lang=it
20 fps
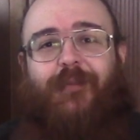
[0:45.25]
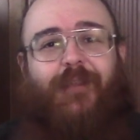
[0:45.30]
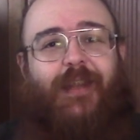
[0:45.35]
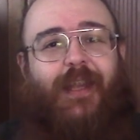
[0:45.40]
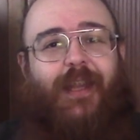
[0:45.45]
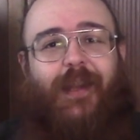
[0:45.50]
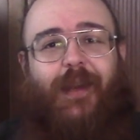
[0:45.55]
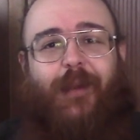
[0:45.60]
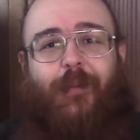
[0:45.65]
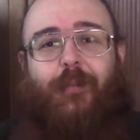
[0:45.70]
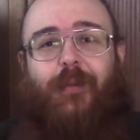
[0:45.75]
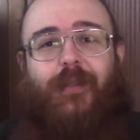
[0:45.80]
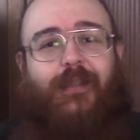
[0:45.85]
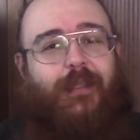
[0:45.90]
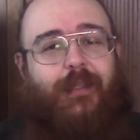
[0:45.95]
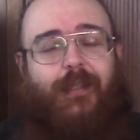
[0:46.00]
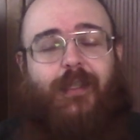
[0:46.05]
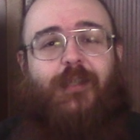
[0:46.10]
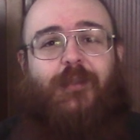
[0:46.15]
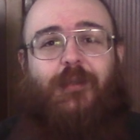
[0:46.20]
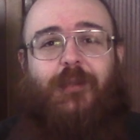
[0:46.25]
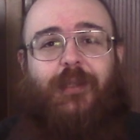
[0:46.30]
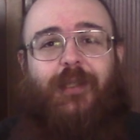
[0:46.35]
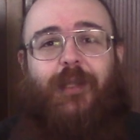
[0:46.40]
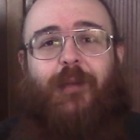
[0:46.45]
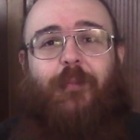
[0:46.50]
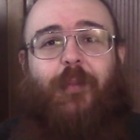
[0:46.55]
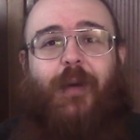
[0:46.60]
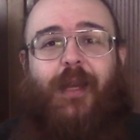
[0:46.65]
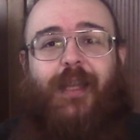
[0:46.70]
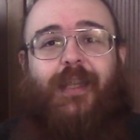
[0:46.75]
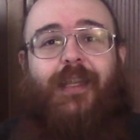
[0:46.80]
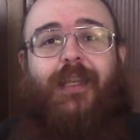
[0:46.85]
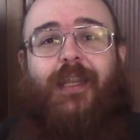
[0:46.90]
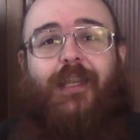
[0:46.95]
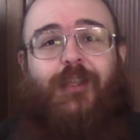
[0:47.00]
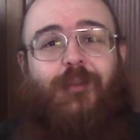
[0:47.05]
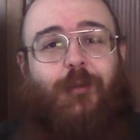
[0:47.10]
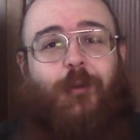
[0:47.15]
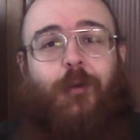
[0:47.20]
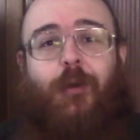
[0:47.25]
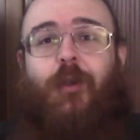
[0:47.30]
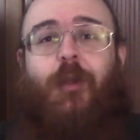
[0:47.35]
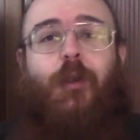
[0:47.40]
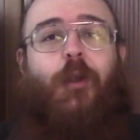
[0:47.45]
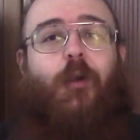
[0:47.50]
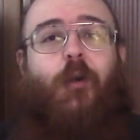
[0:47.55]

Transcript: vera rappresentazione del paradiso